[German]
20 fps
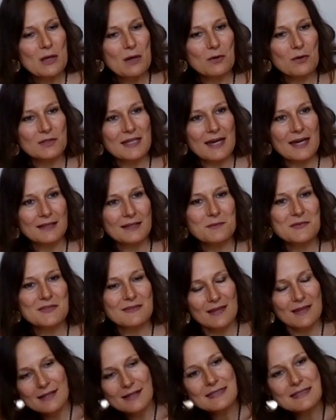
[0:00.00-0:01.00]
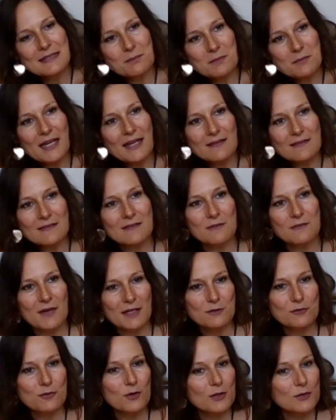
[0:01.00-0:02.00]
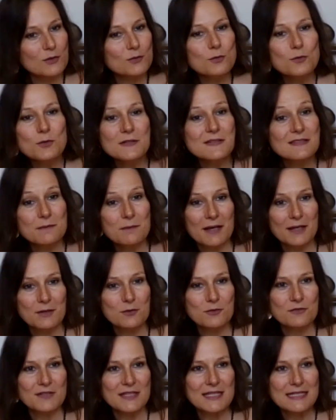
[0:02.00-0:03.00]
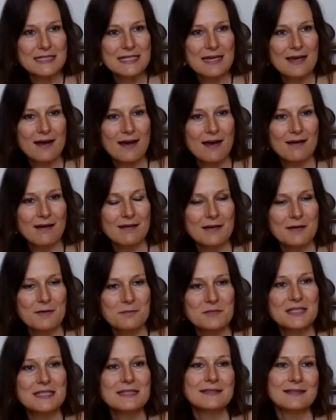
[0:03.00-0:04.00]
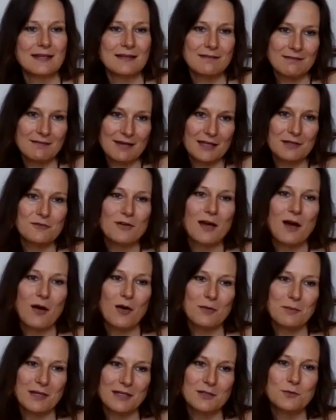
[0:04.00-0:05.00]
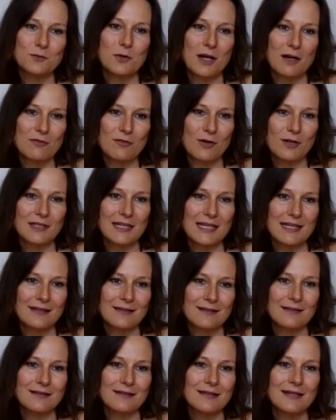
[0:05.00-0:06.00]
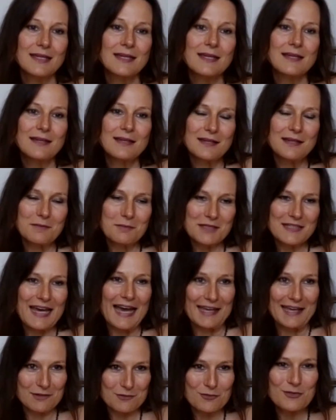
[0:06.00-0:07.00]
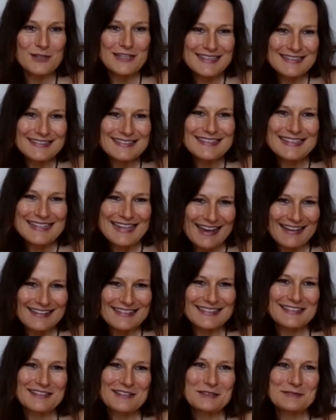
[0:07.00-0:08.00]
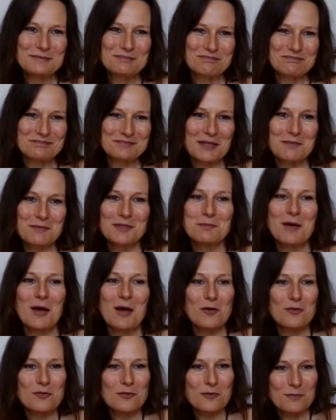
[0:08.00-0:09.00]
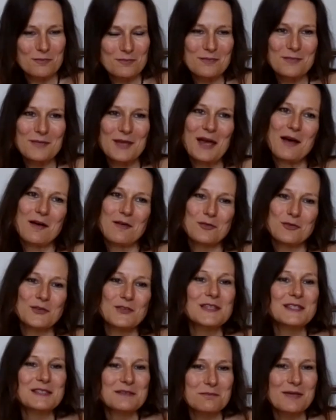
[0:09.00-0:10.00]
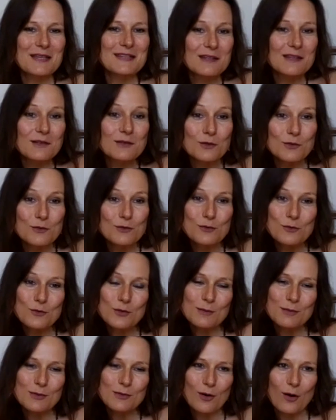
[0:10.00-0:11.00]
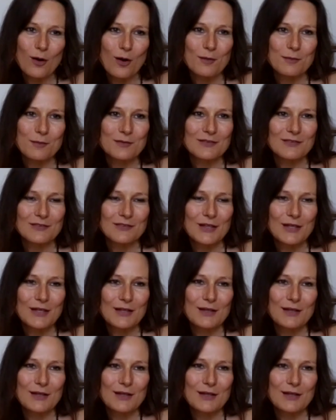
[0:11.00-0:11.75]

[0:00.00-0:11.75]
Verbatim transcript: Und da gibt es halt eben ganz wertvolle Tools im Ayurveda, ähm, die ich dann einfach auch in meine Yoga-Wochenenden mit einfließen lasse, damit man auch ja, für sich ein besseres Gefühl bekommt.